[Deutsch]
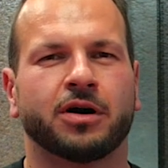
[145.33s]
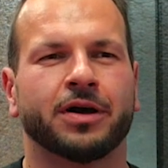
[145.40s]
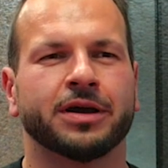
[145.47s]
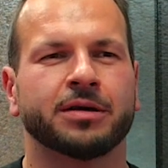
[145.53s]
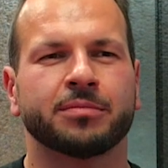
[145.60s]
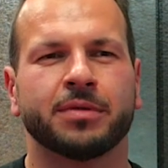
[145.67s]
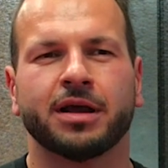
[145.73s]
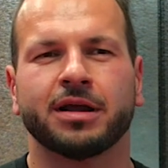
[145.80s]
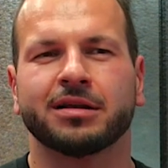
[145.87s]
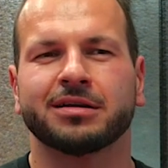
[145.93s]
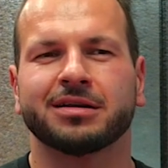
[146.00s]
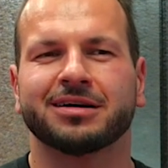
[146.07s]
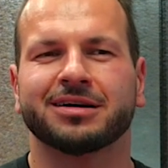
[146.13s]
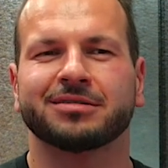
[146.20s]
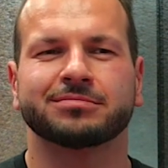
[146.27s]

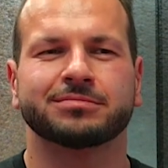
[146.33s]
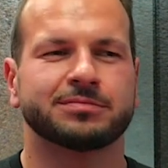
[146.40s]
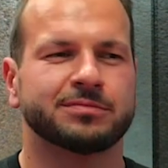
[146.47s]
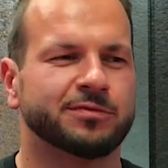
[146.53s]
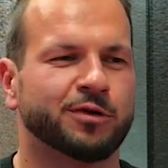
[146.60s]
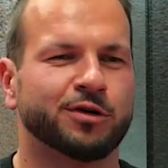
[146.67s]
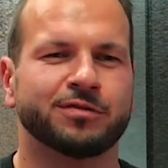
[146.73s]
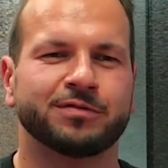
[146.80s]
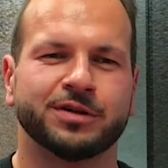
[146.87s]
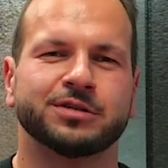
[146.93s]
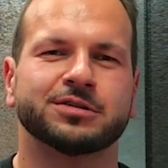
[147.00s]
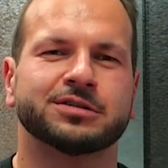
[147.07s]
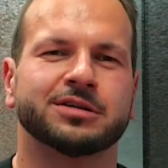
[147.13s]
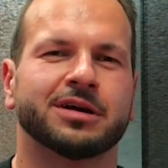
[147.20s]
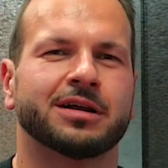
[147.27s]
allgemein ähm, wollen wir
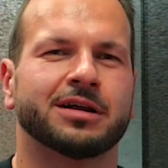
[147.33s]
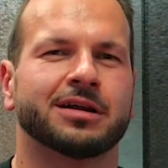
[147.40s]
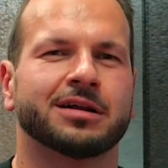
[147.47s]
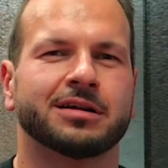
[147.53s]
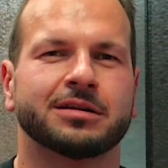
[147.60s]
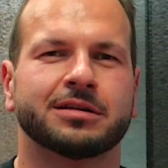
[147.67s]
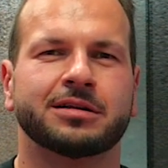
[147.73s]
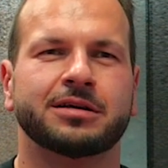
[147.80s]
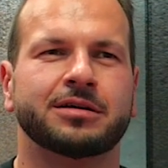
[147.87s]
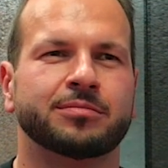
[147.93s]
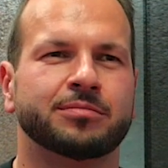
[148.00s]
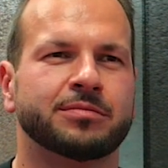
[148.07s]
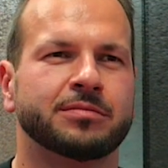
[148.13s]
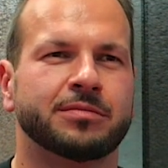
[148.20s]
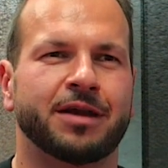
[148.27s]
unser
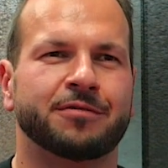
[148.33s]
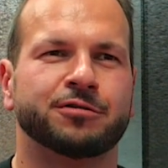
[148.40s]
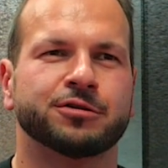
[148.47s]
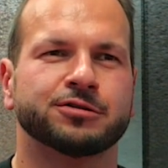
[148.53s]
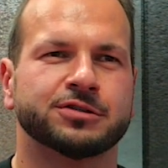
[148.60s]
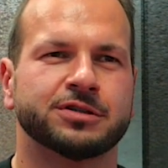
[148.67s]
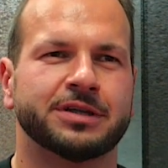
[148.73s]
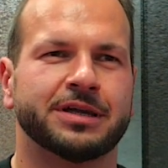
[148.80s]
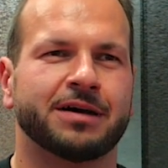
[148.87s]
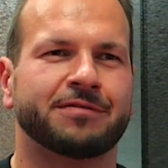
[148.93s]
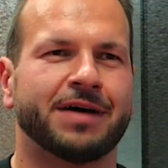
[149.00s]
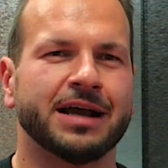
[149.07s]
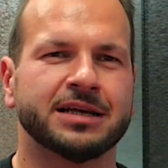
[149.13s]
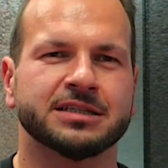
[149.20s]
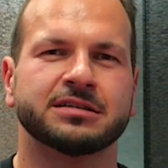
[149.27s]
Team evolutionär
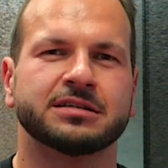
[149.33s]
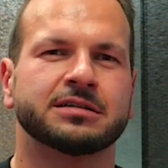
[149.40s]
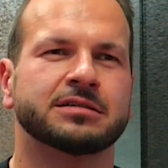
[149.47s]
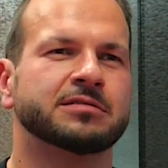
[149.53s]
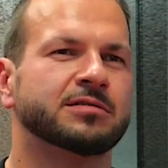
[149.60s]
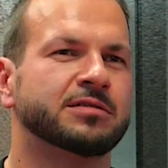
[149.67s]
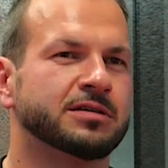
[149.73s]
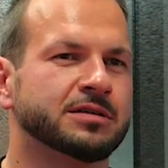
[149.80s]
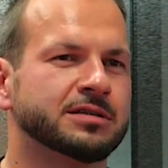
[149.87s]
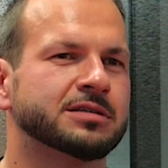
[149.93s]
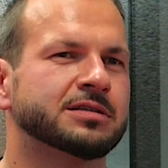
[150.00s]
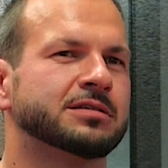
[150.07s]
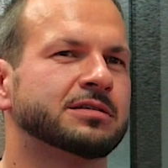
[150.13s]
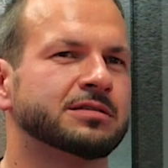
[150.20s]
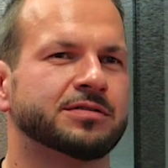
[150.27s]
wachsen
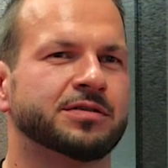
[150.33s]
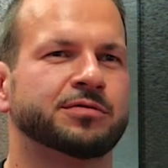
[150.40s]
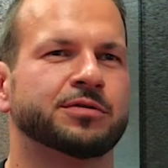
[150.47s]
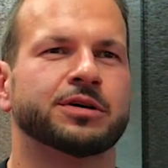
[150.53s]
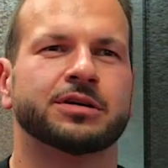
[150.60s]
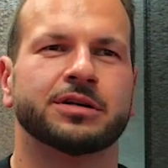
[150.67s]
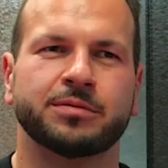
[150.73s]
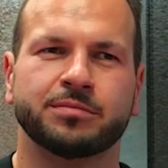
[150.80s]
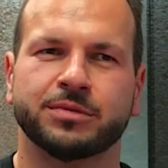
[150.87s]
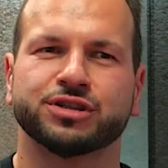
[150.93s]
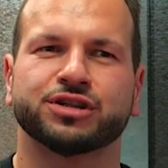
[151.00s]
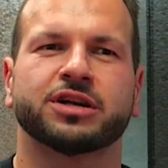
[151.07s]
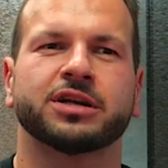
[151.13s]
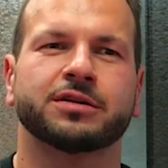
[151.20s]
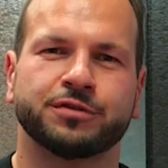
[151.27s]
lassen. Also wir wollen immer
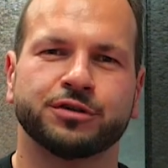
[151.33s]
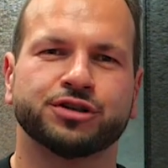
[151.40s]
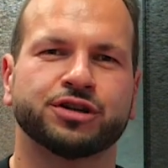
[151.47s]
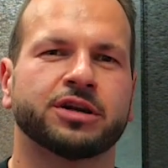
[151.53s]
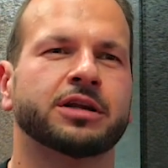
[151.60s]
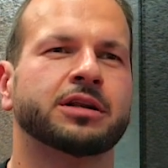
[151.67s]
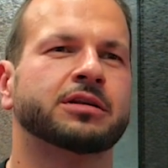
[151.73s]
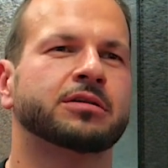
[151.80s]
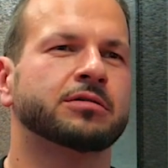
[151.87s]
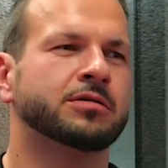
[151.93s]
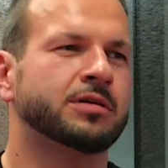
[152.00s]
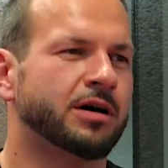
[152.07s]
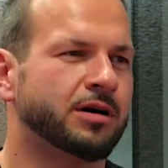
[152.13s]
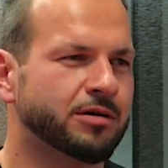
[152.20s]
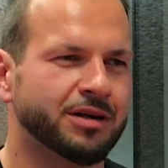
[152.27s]
Schritt für Schritt
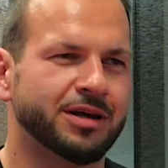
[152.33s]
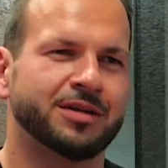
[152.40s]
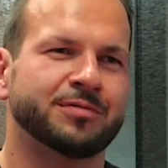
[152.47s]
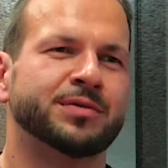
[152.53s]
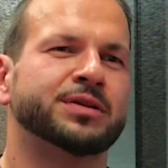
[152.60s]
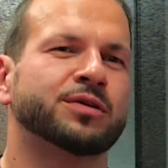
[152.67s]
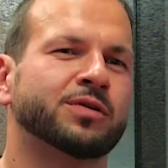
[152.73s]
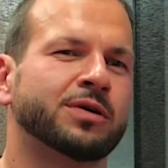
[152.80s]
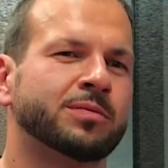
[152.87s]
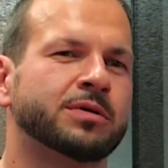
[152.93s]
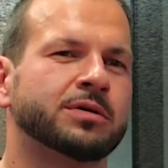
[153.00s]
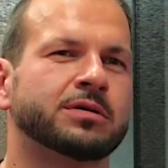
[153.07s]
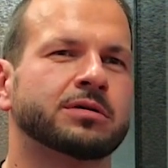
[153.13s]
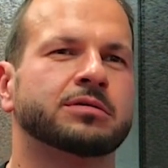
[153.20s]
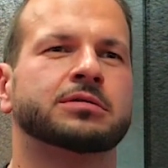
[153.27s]
und auch in
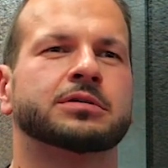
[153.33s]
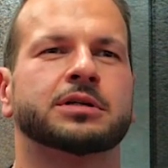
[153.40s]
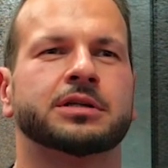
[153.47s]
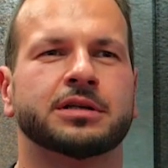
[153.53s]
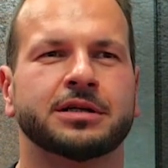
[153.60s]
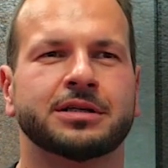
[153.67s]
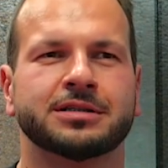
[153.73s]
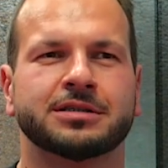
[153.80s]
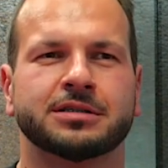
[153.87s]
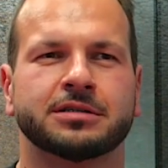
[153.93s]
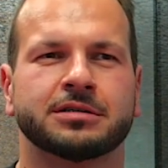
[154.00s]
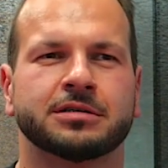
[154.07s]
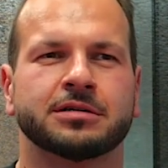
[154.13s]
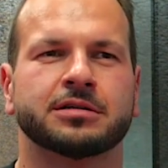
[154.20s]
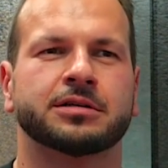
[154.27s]
Rohrbach und in
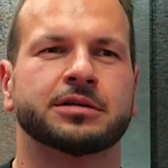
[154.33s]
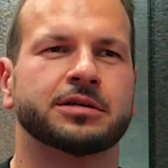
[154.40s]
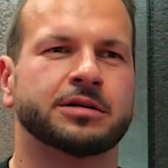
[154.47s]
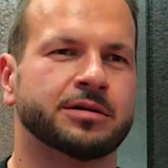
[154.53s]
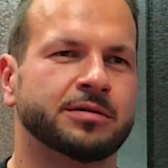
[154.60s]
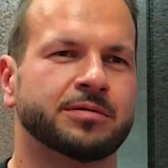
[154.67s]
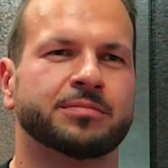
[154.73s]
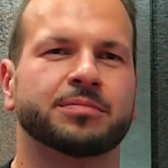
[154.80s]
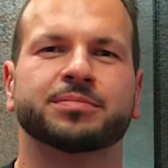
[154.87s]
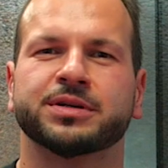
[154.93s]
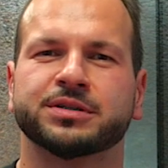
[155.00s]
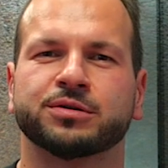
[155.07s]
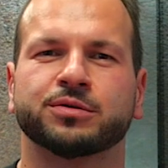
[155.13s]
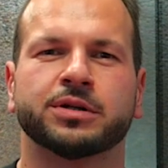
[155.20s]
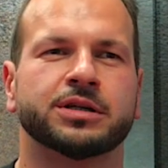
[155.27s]
Linz die
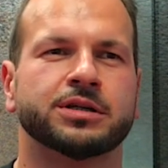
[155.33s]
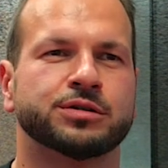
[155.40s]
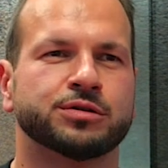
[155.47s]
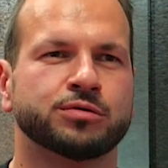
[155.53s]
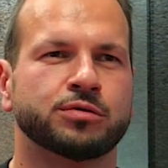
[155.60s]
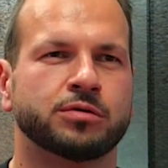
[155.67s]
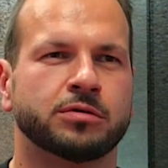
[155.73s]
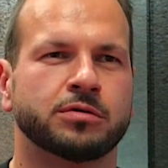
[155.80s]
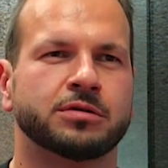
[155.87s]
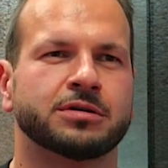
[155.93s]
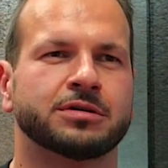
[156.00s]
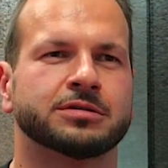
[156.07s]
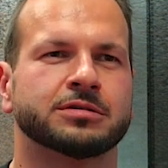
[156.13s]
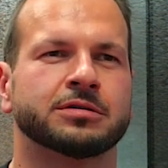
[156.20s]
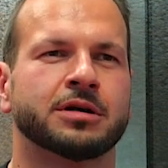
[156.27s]
Personen hinzuholen.
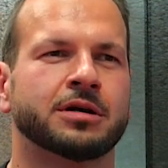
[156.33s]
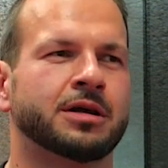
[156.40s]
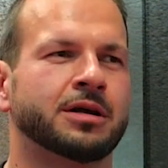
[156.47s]
Also